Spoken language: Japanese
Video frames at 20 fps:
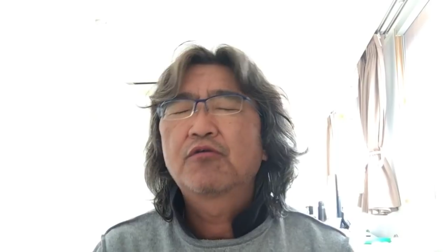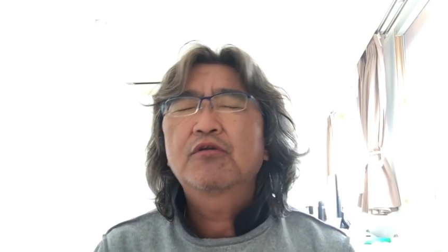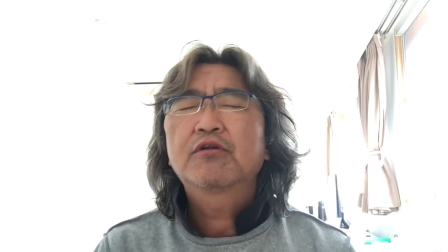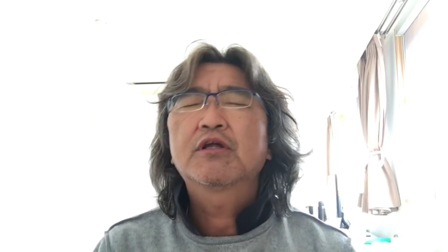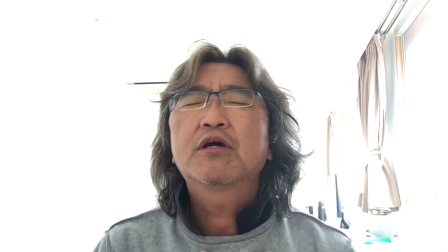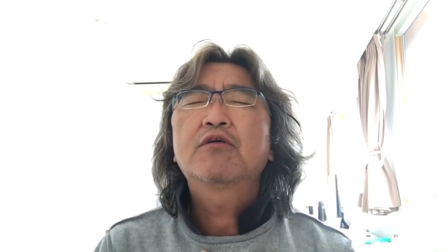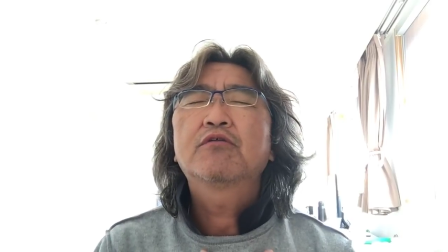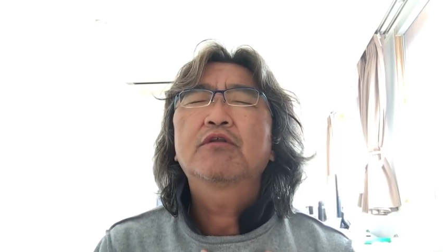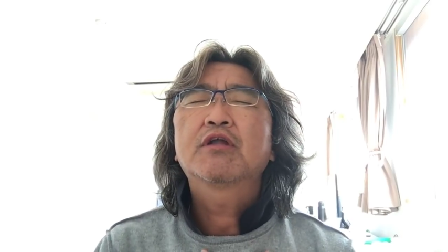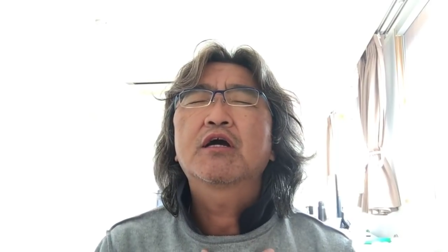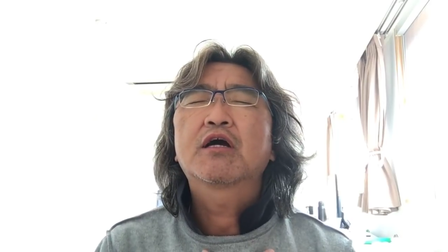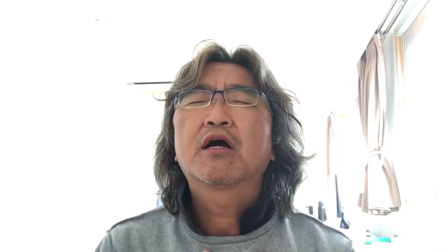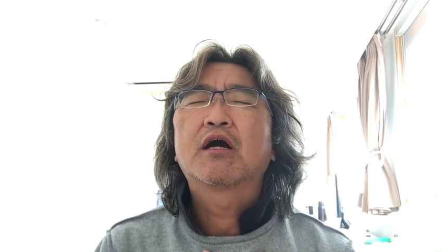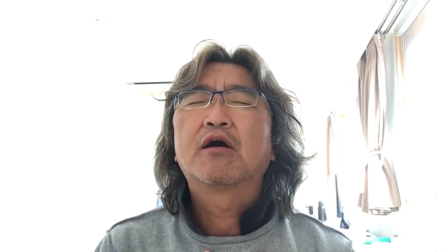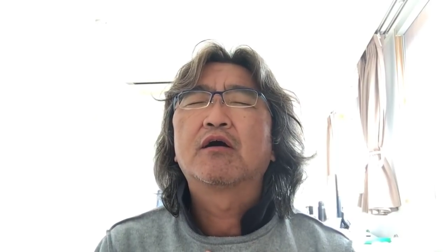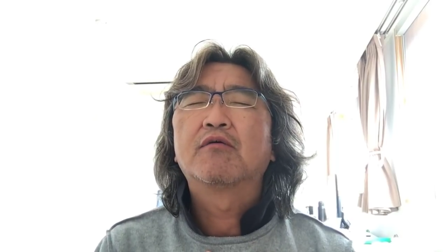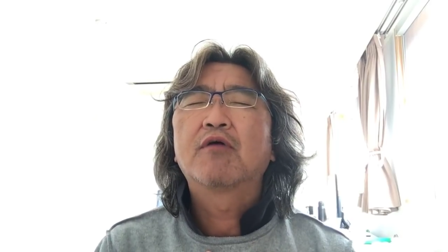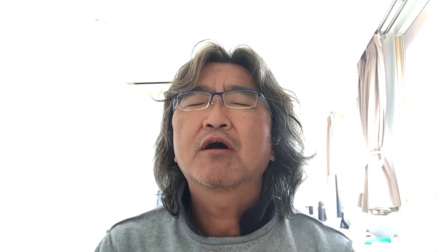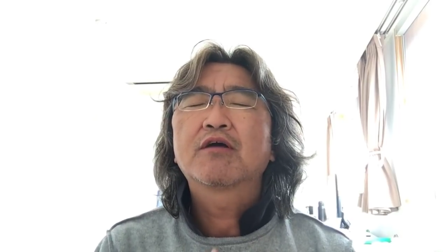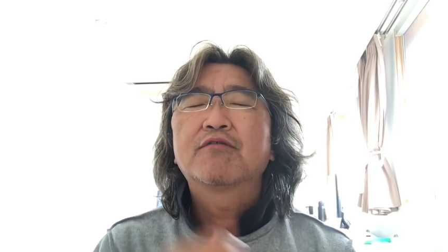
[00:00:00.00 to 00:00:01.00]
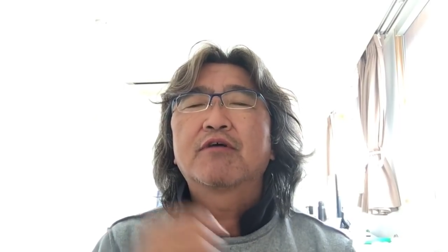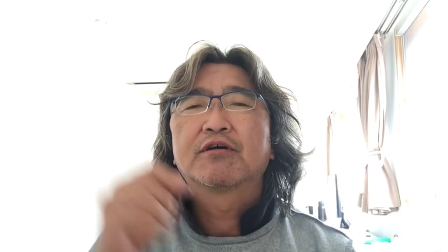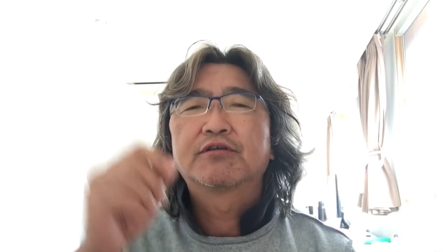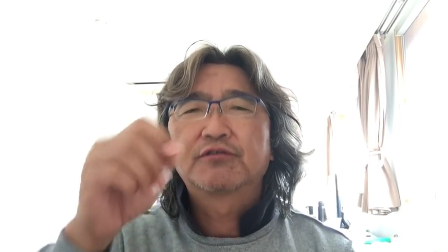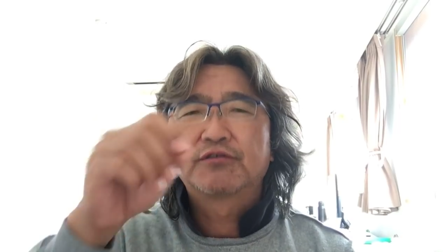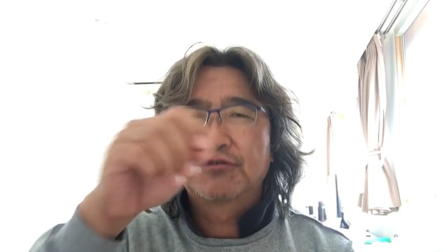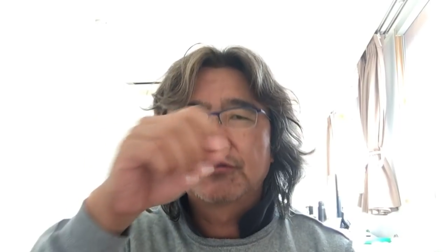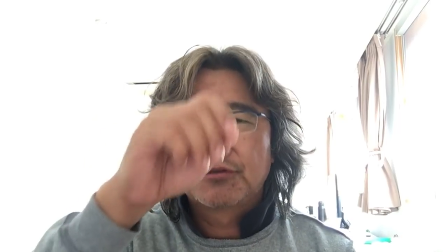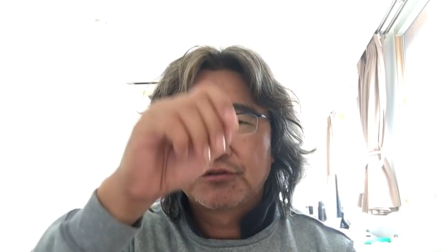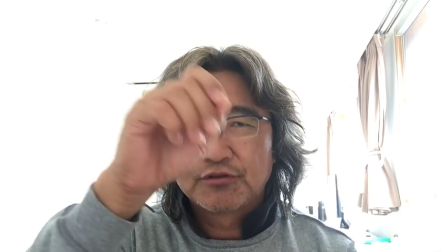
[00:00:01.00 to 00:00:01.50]
この単語なんか
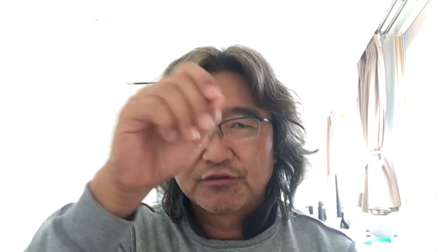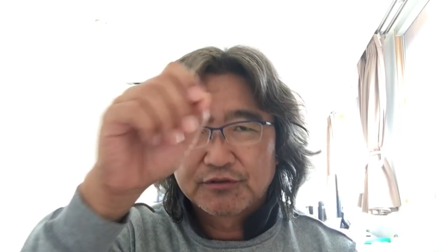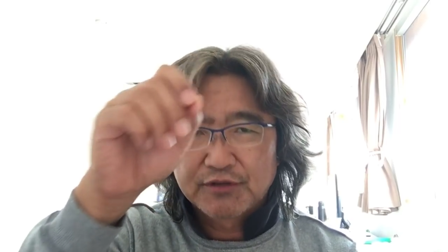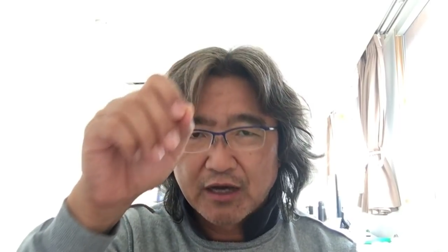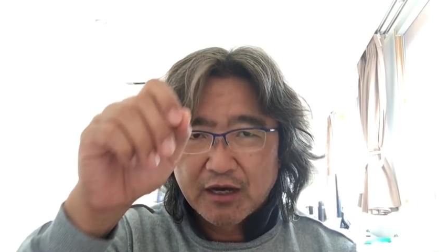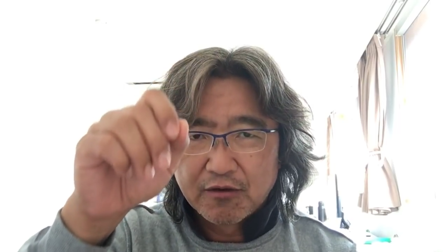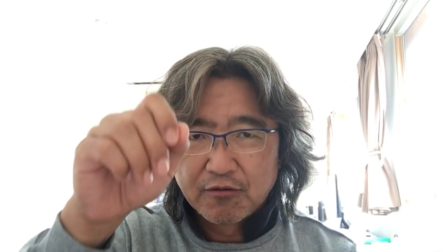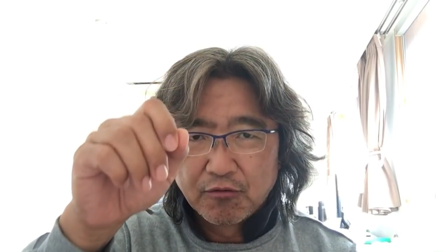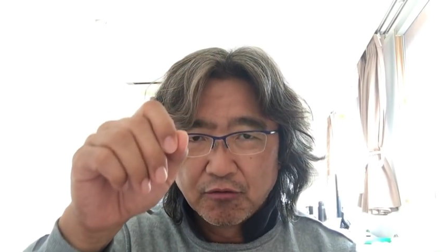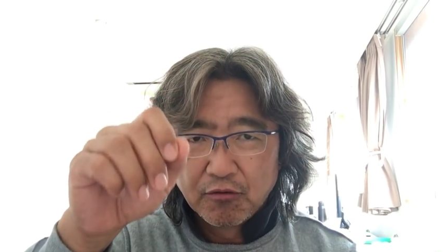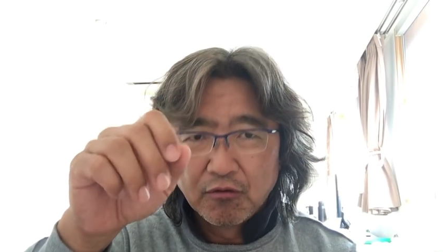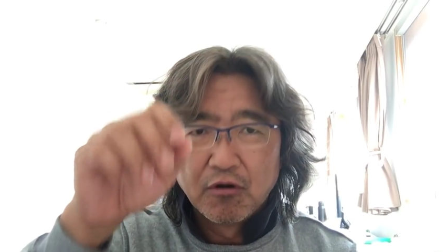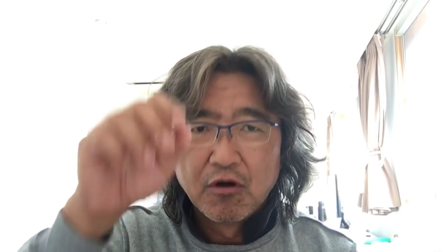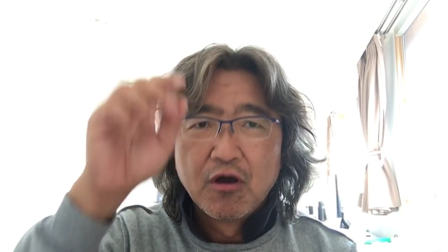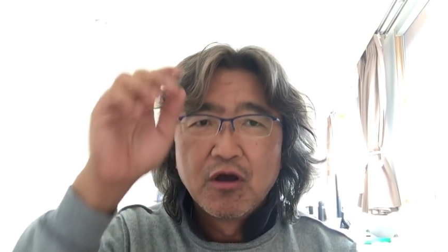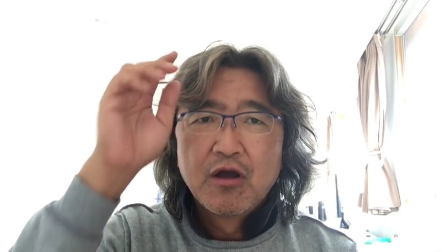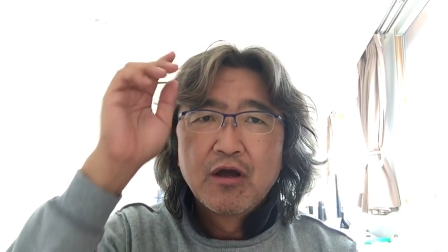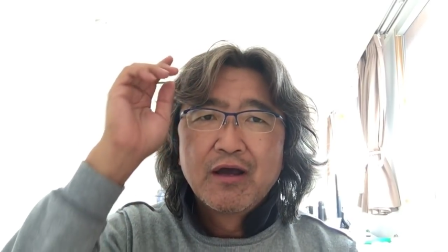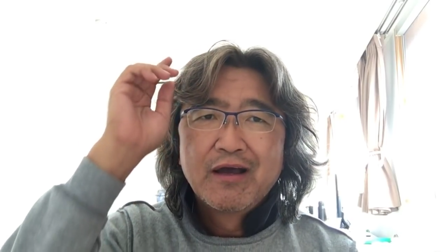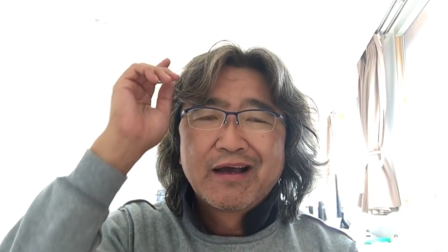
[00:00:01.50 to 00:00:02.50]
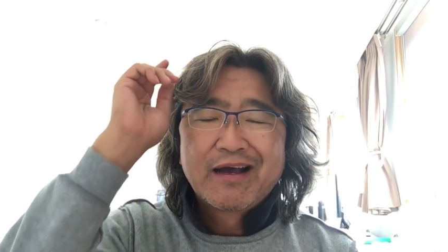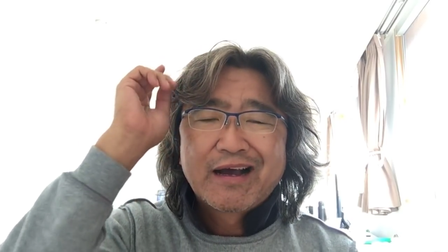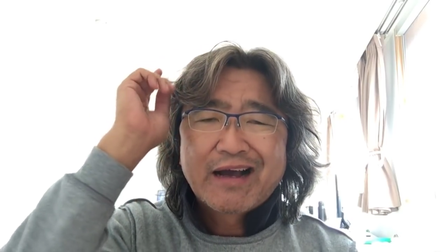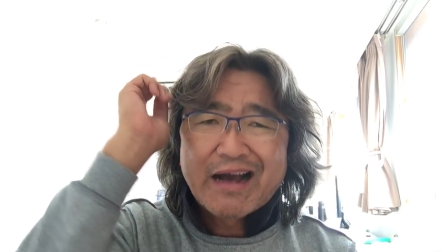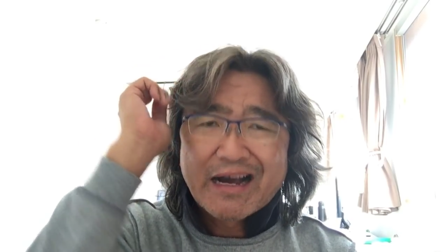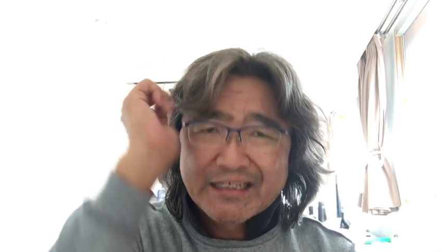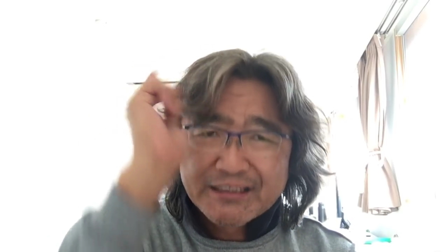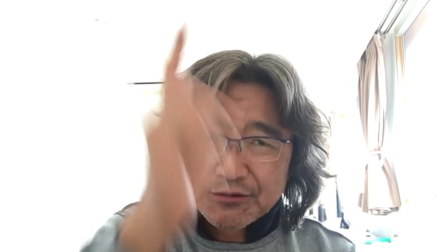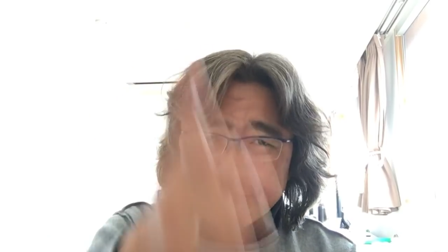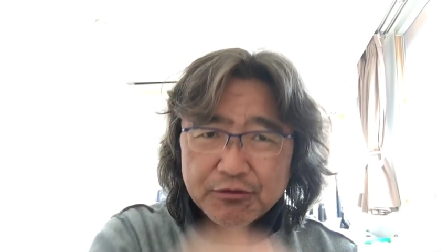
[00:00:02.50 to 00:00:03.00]
ワクワクするっていう単語を
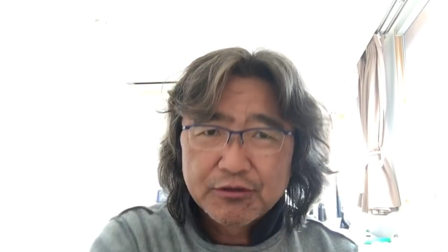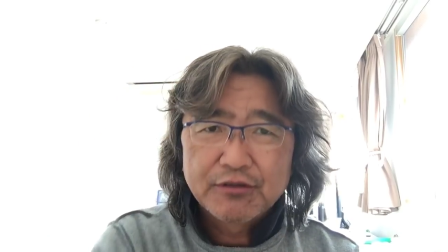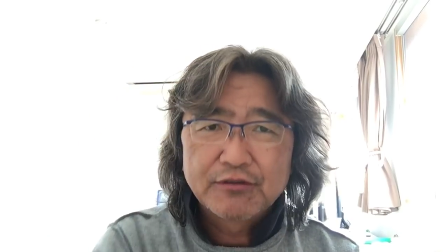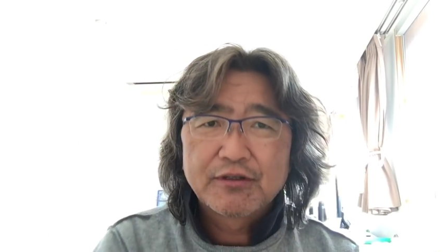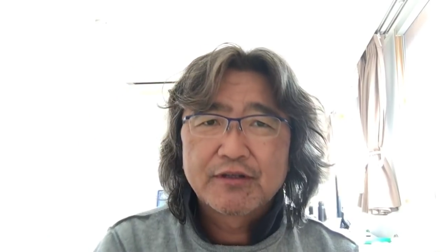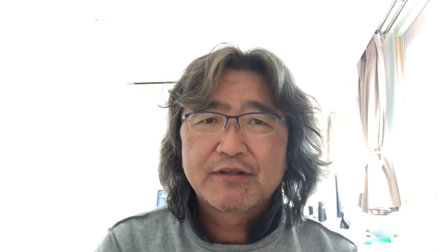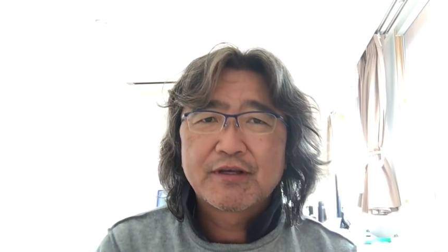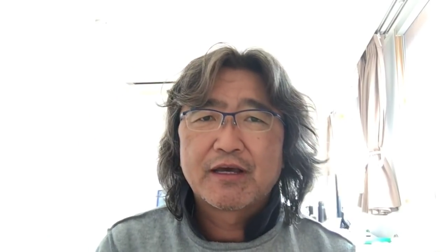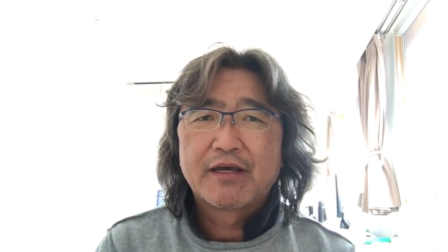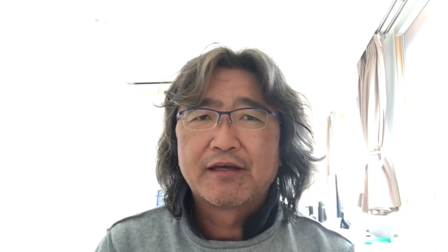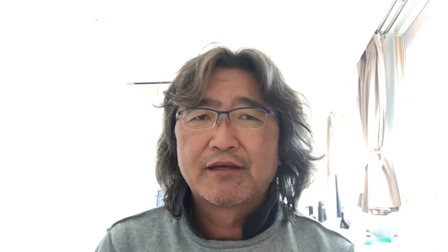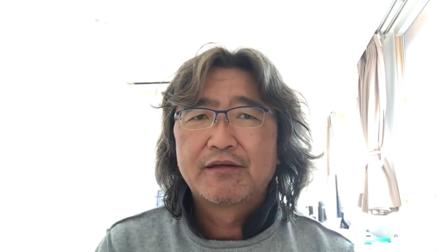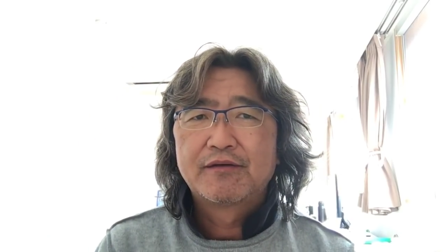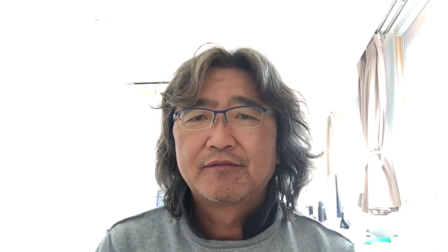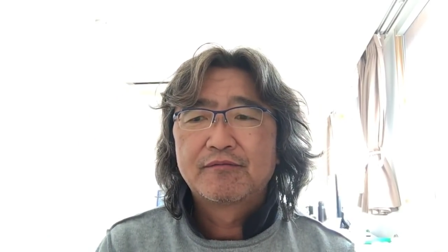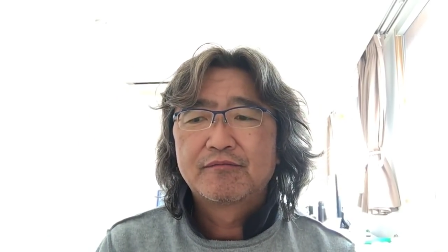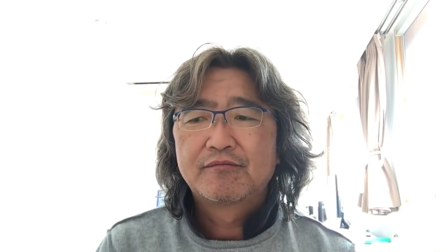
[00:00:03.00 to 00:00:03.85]
書き取ってください